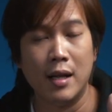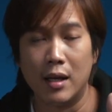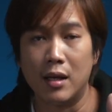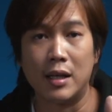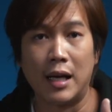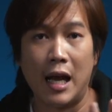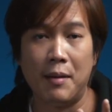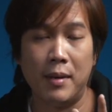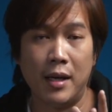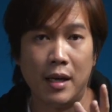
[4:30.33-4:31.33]
ถ้าเกิดใคร
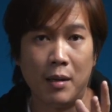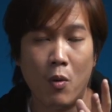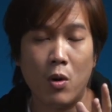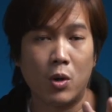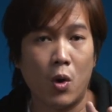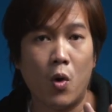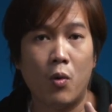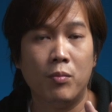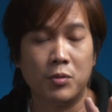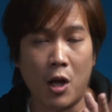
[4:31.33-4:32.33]
มีพวกโด
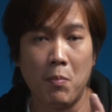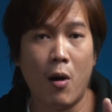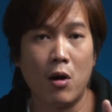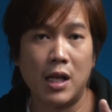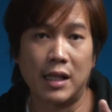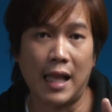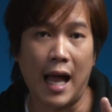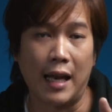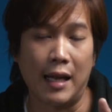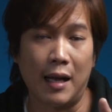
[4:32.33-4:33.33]
มซอฟต์บ็อกซ์
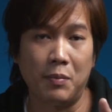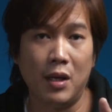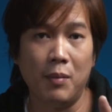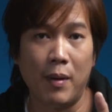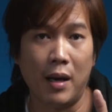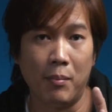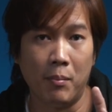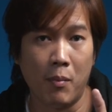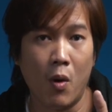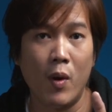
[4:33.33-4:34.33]
ต่างๆนะครับที่เป็น
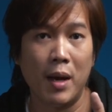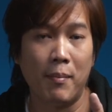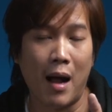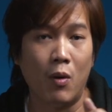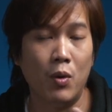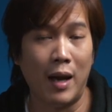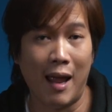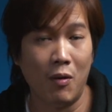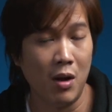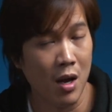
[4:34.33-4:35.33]
โบเวนเมาส์อยู่แล้ว